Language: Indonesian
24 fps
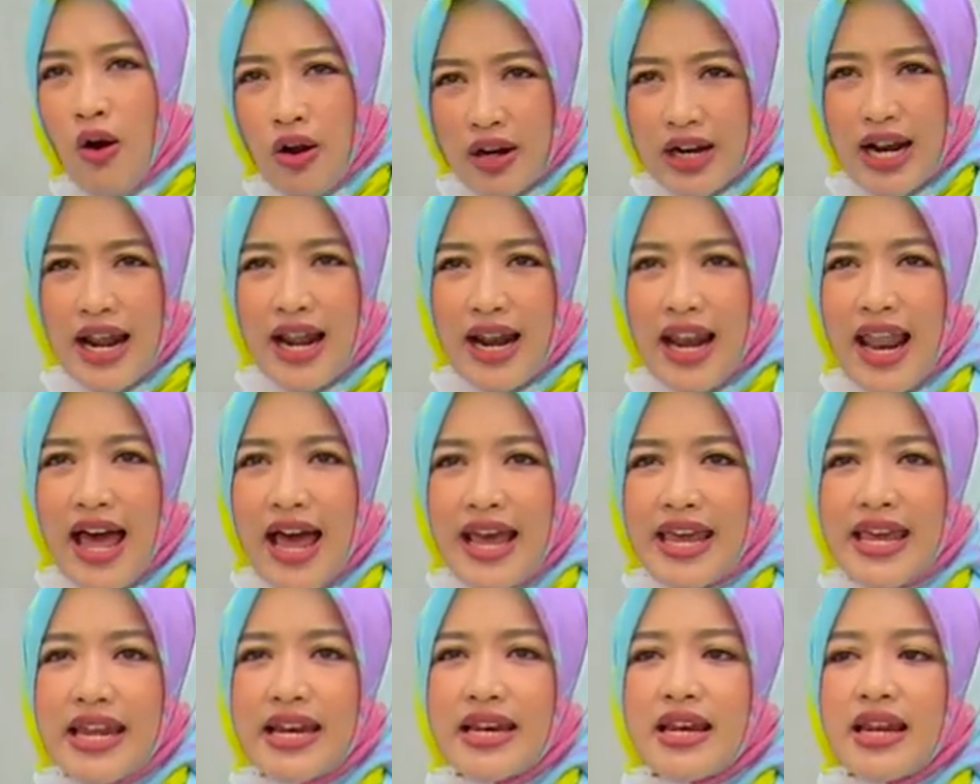orang
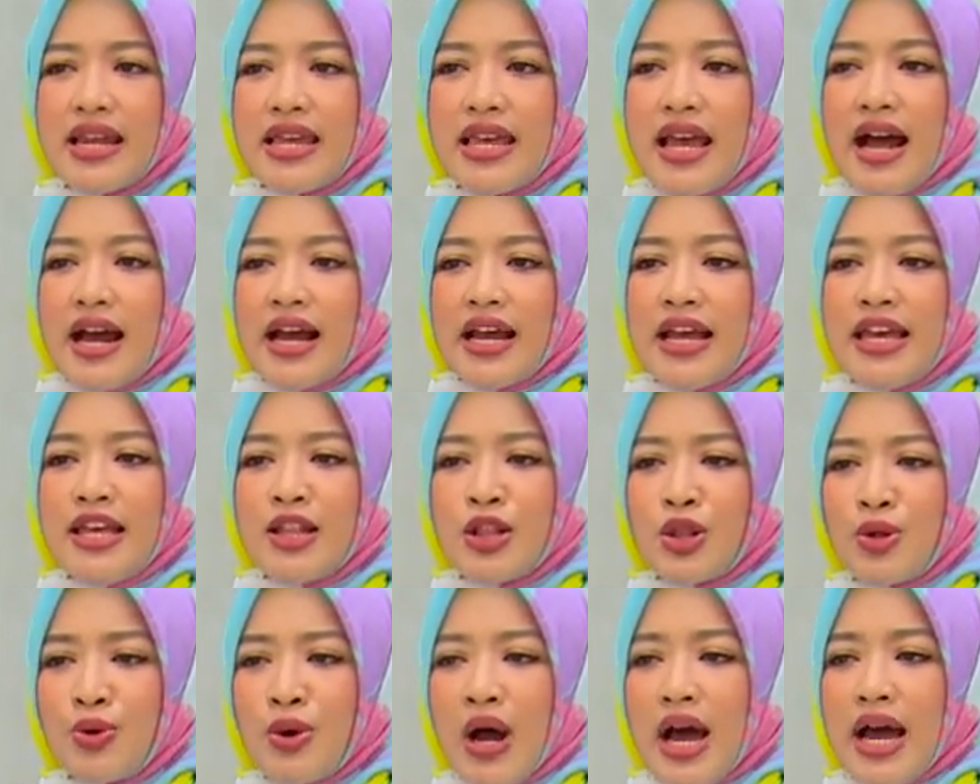lain yang
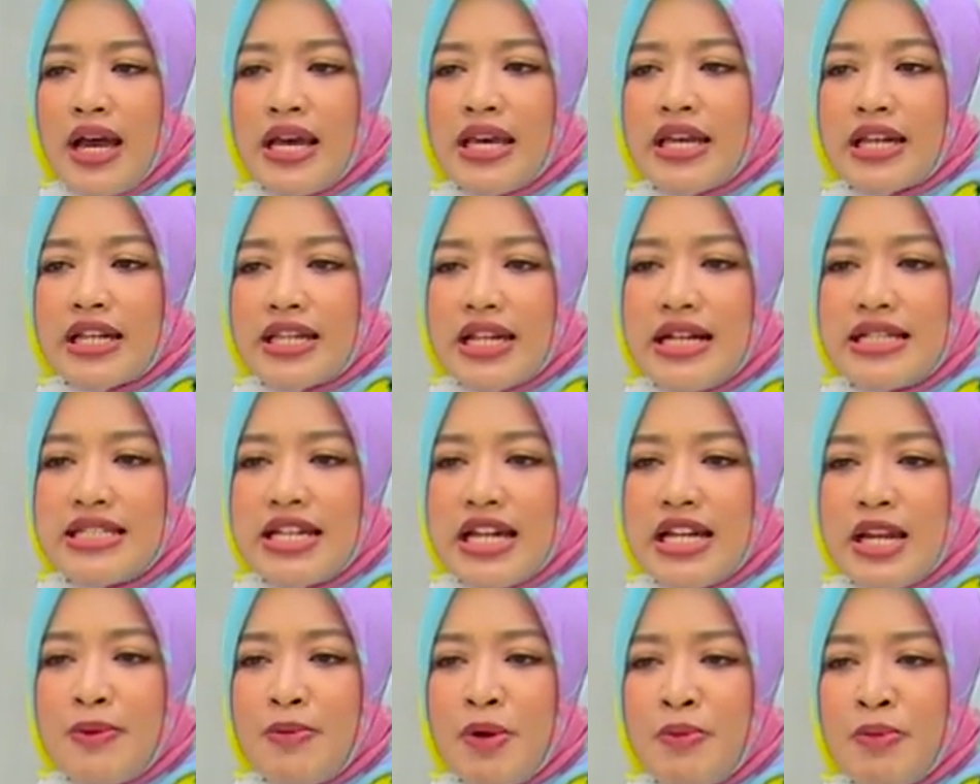itu akhirnya
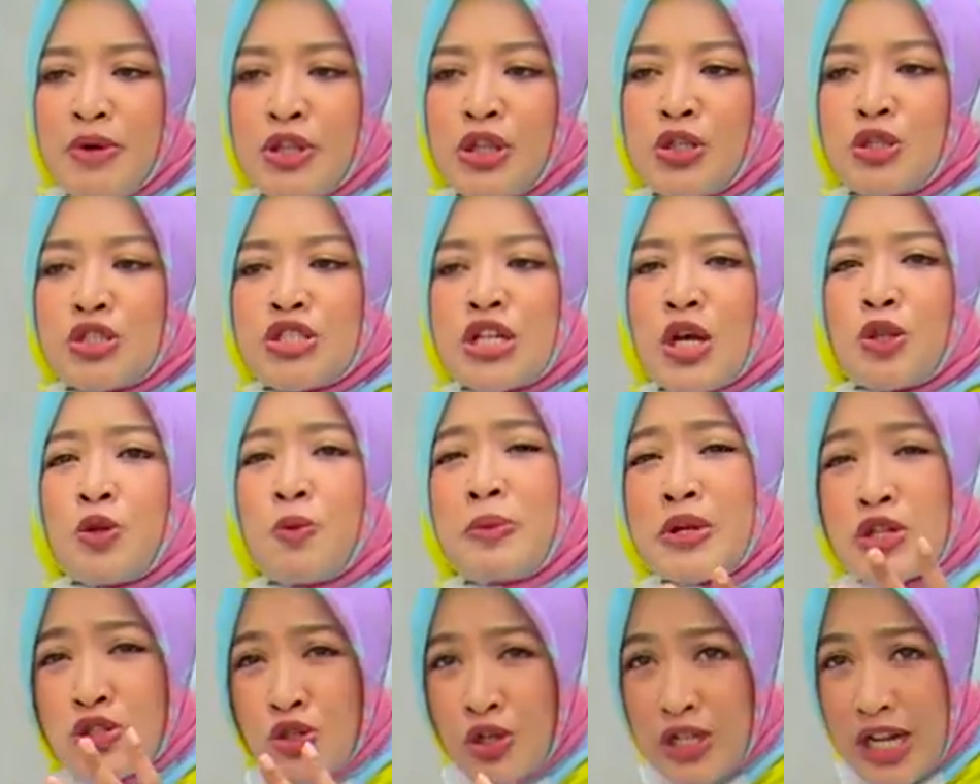jadi membentuk satu
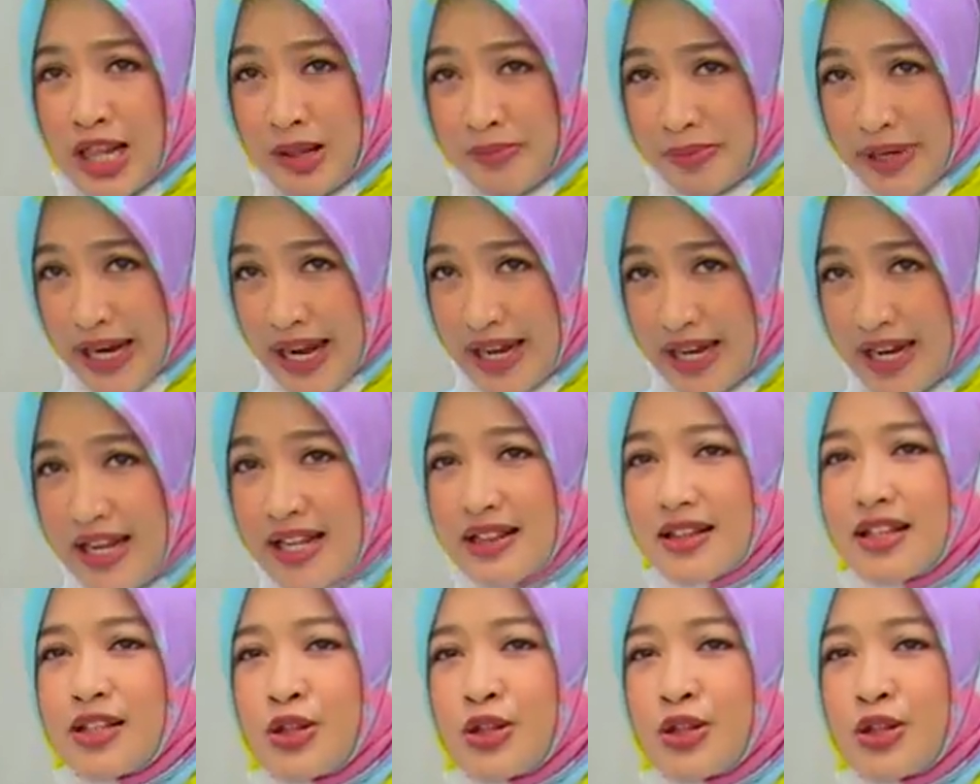personal branding